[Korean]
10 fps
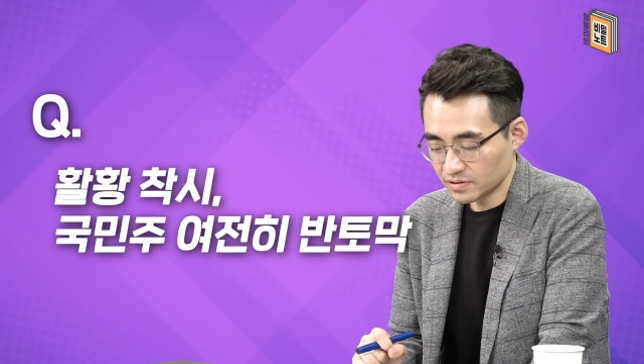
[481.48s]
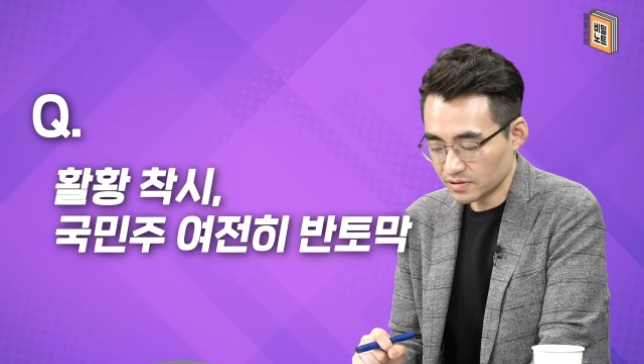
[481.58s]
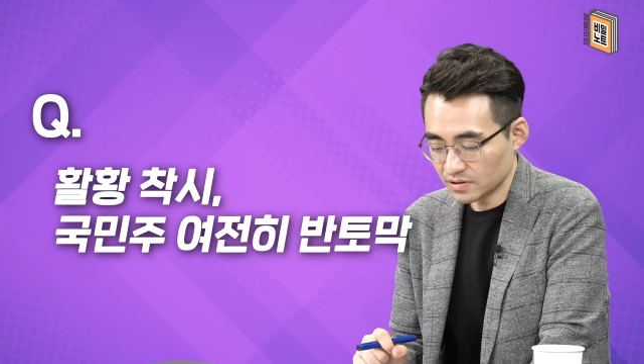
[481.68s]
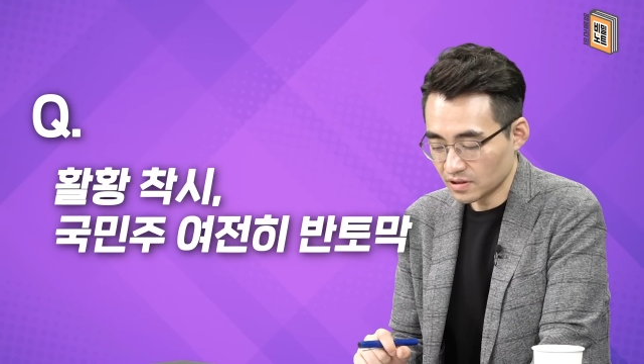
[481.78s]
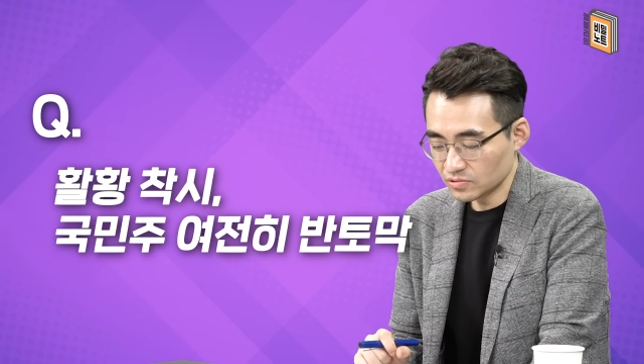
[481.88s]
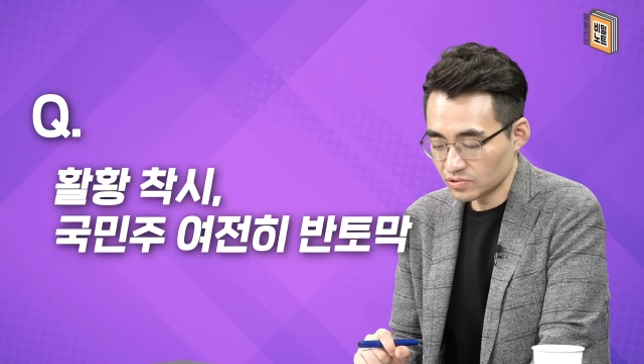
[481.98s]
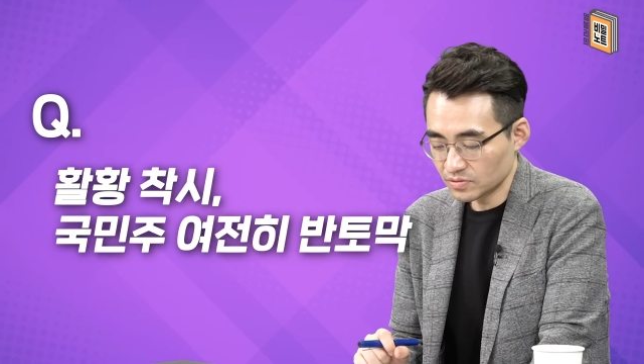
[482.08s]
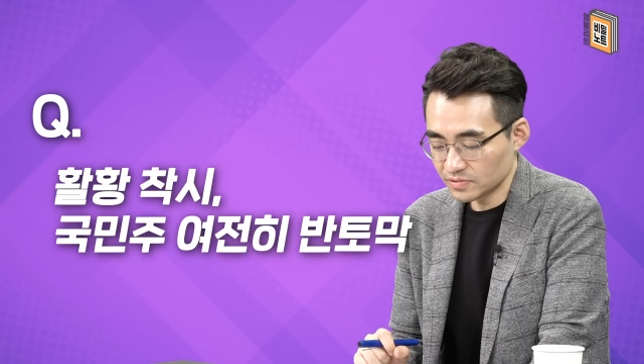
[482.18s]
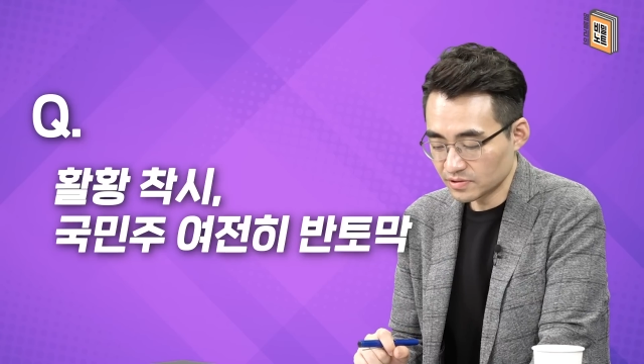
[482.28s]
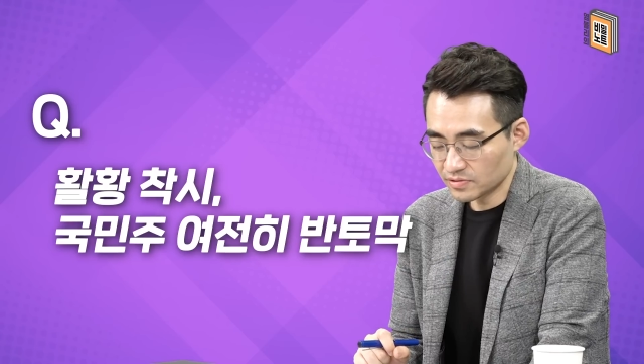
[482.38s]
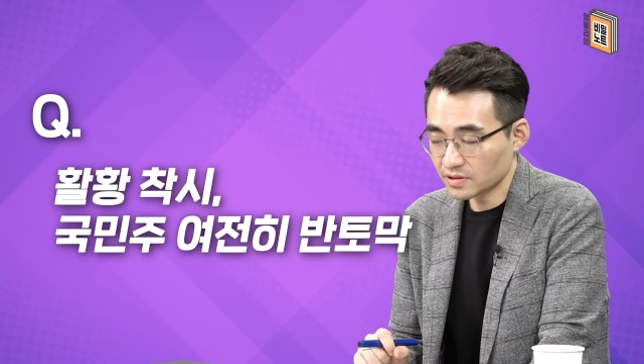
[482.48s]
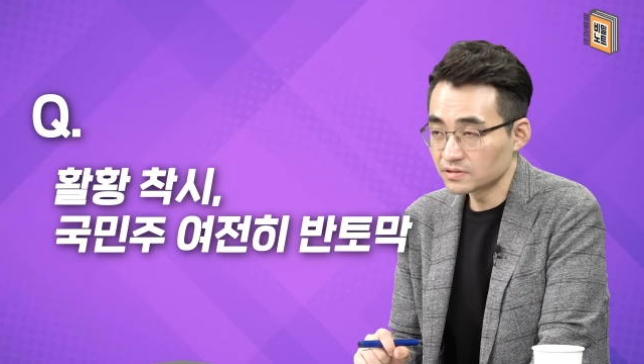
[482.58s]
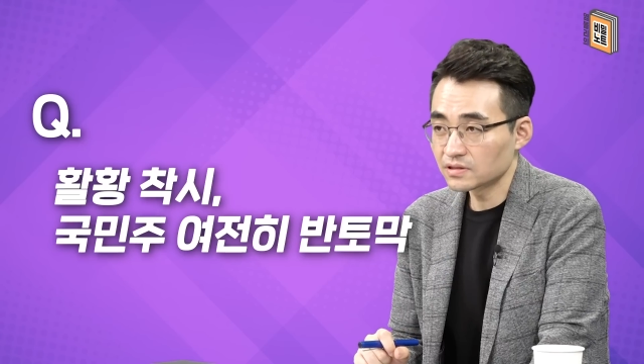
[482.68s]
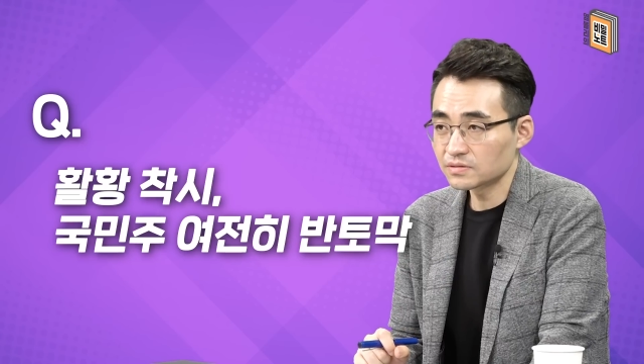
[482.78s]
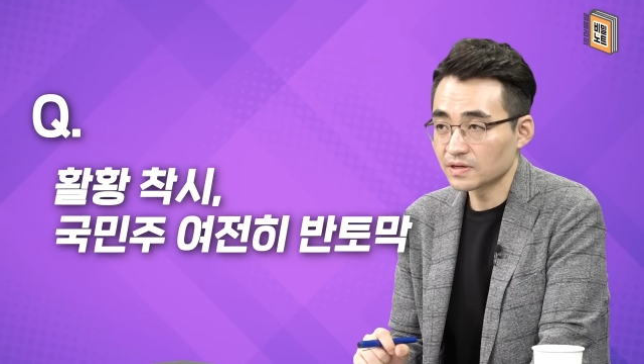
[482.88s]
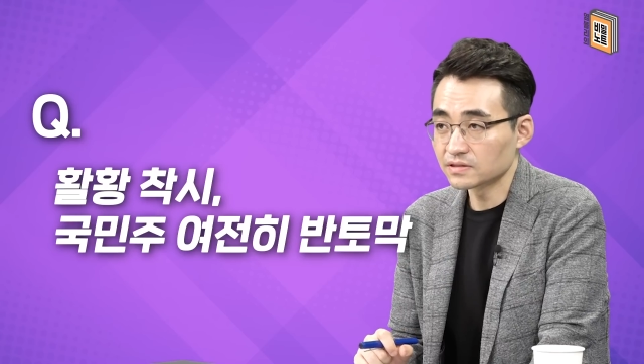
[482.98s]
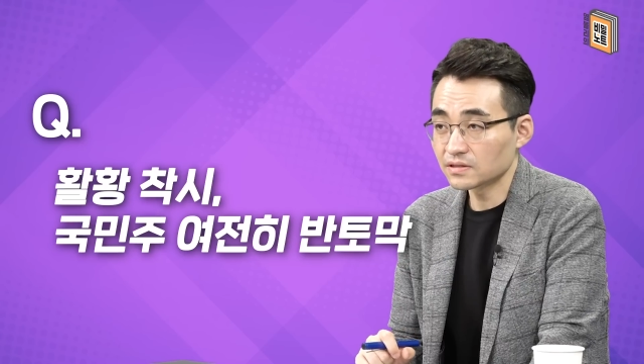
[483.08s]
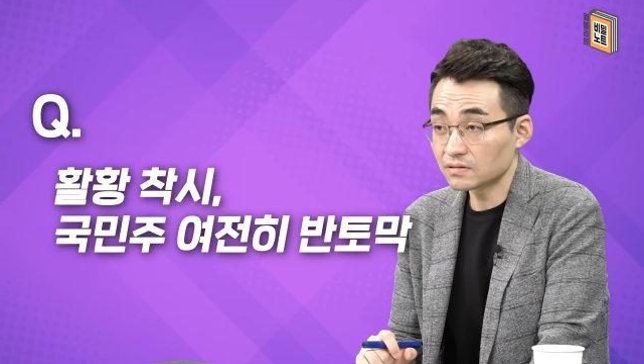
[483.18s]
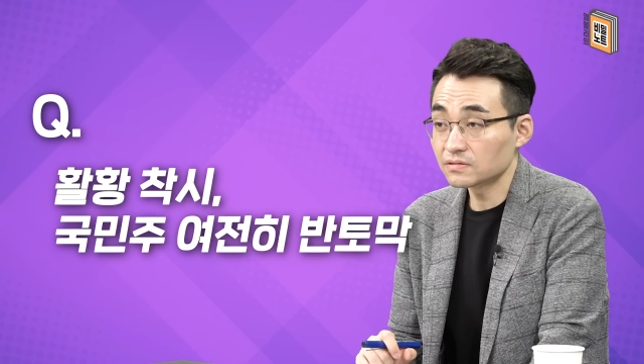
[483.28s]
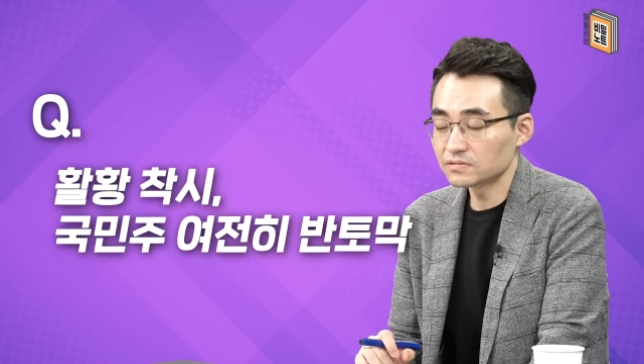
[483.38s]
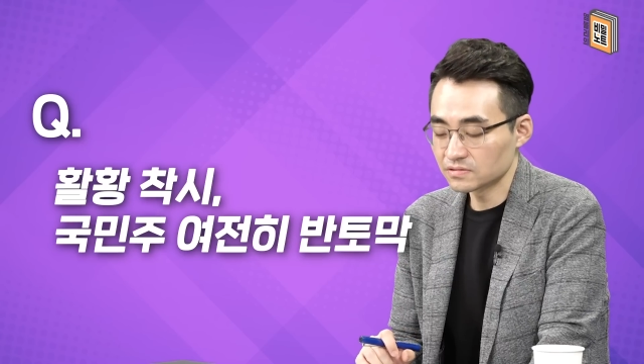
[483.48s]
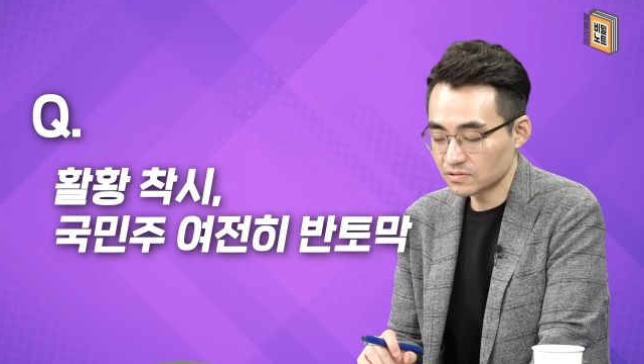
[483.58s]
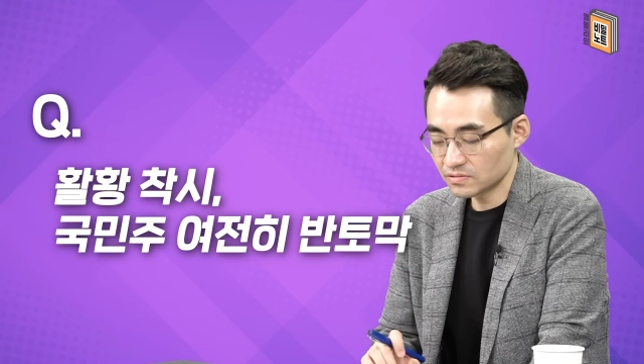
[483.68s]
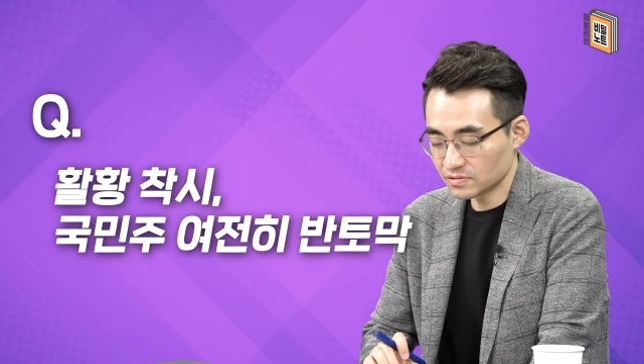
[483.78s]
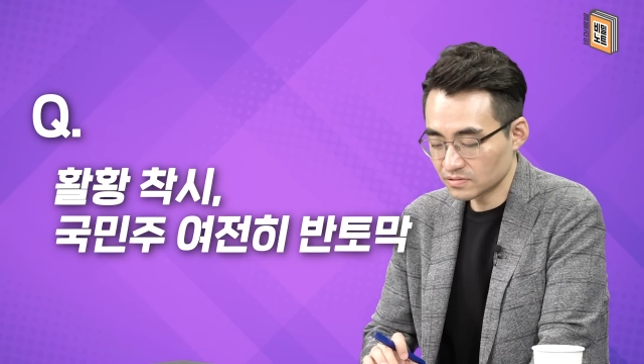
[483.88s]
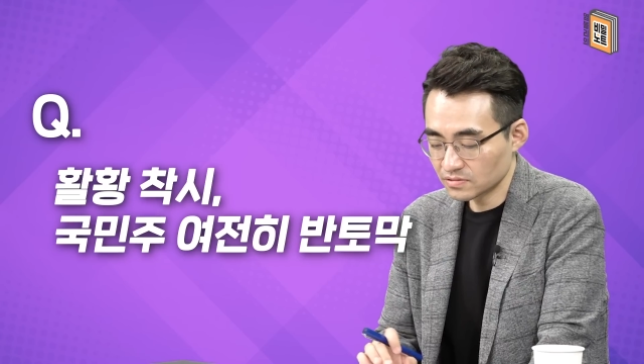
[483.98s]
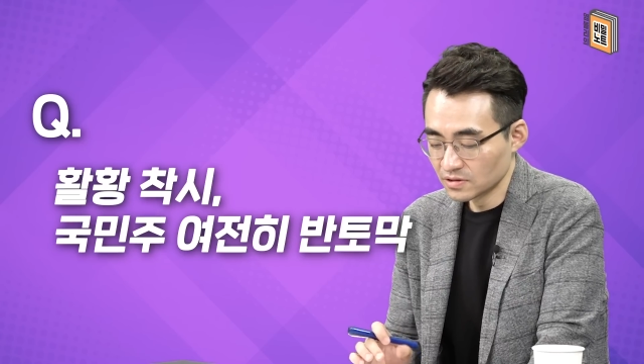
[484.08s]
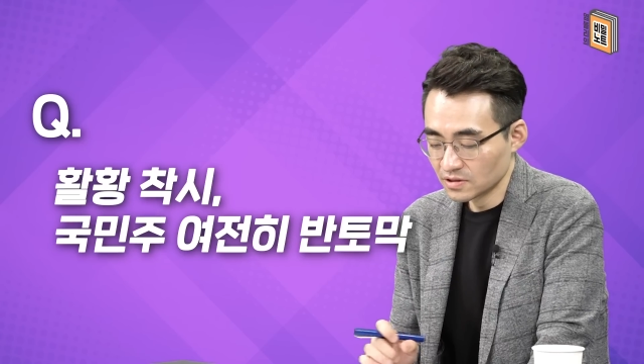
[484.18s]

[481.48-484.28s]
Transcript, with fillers: 사실 개인 투자분들이 굉장히 많이 샀거든요. 그래서